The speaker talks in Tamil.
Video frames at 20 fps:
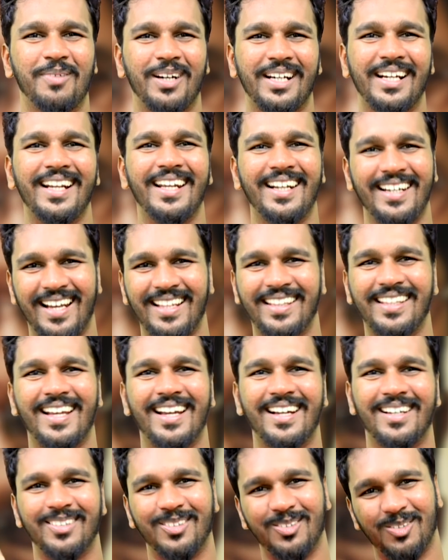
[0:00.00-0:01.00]
மக்களே நான்
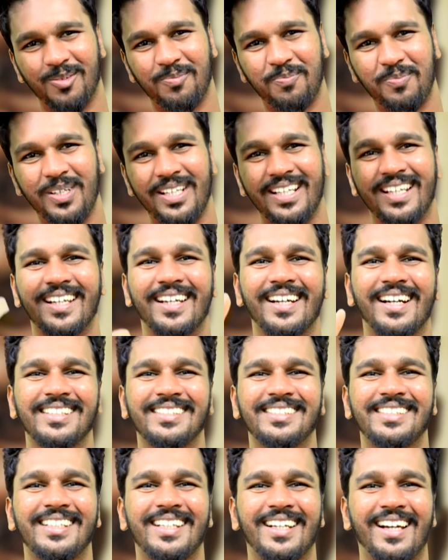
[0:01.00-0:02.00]
தான் தொப்பி
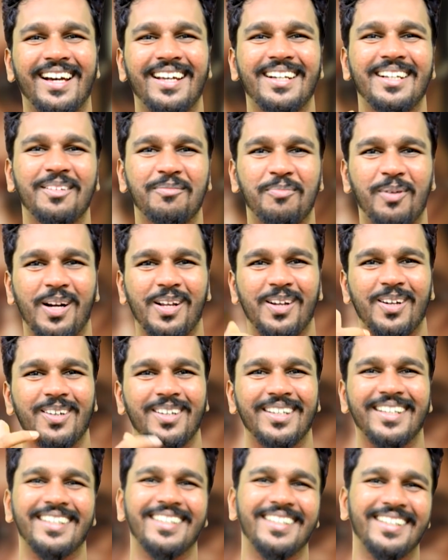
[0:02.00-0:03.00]
அஞ்சு ஆறு பணம்
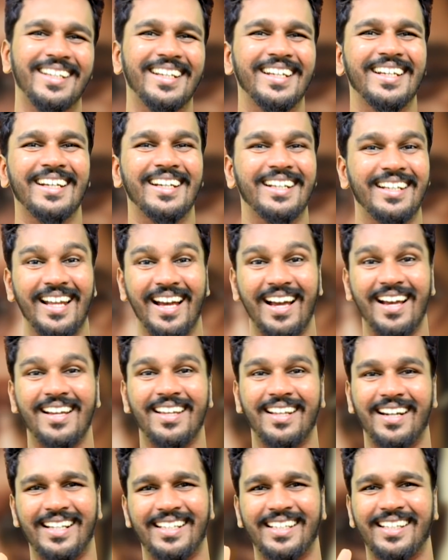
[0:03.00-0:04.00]
நான்
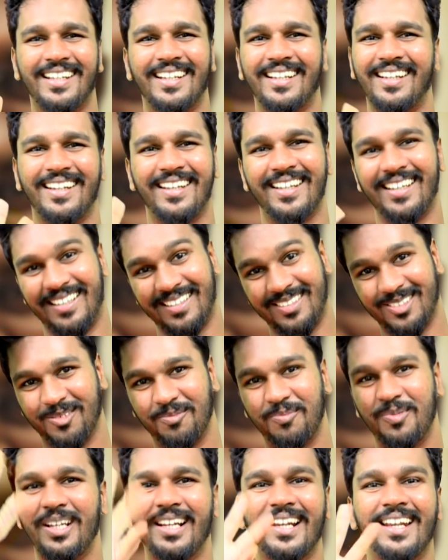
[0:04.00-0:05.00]
ரெட்டையர் இல்லை
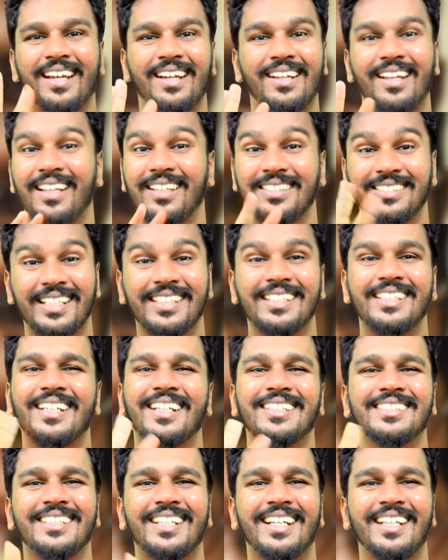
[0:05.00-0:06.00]
தொப்பி இல்லை அதை சேர்ந்துட்டு
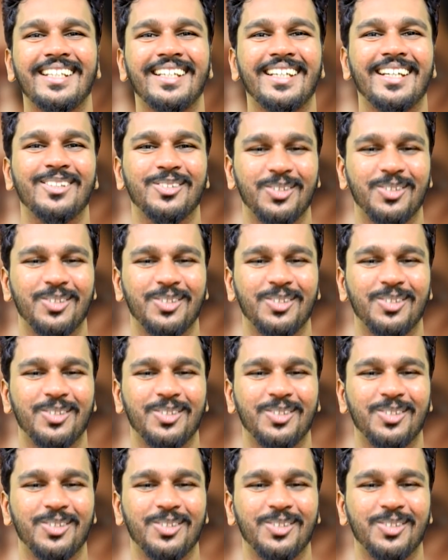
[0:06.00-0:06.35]
நினச்சிடாதீங்க